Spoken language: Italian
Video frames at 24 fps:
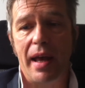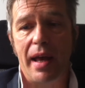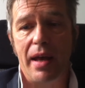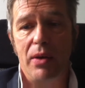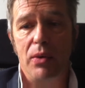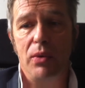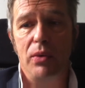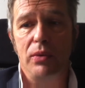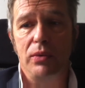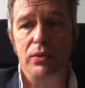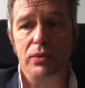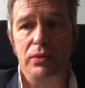
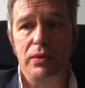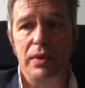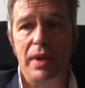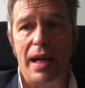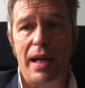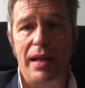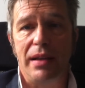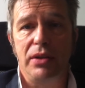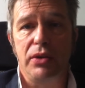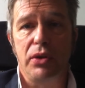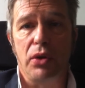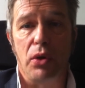è
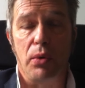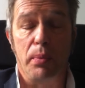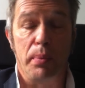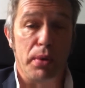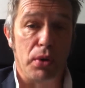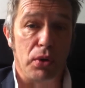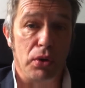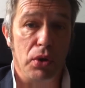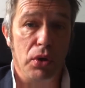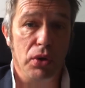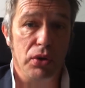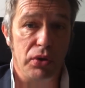un altro
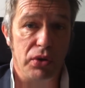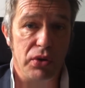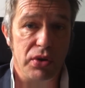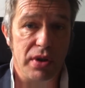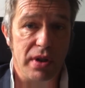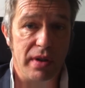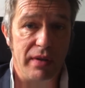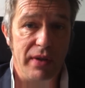prodotto,